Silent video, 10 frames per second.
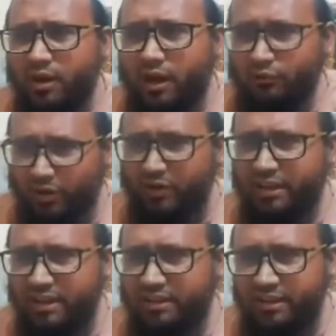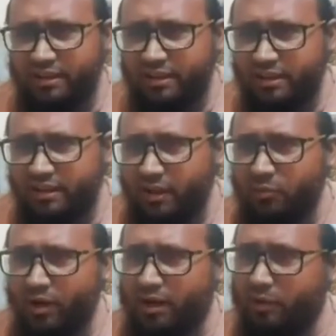আন্তরিকতার সাথে
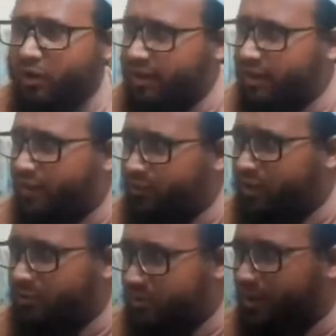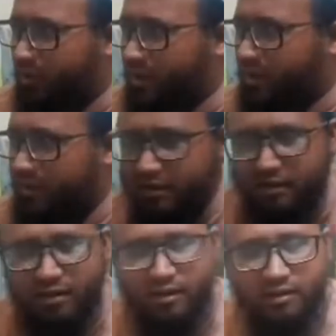এবং আল্লাহর ভয়কে নিয়ে যদি কেউ চিন্তা করে
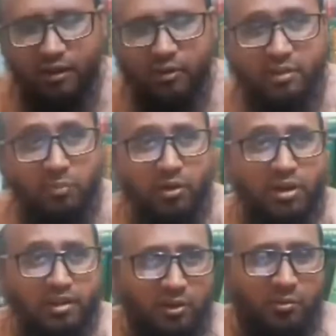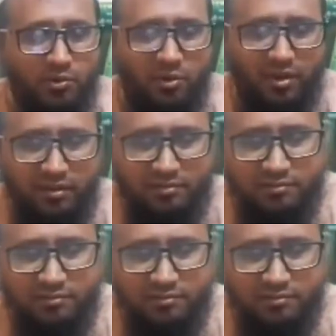তাহলে সে পাগল হয়ে যাওয়ার মতো কথা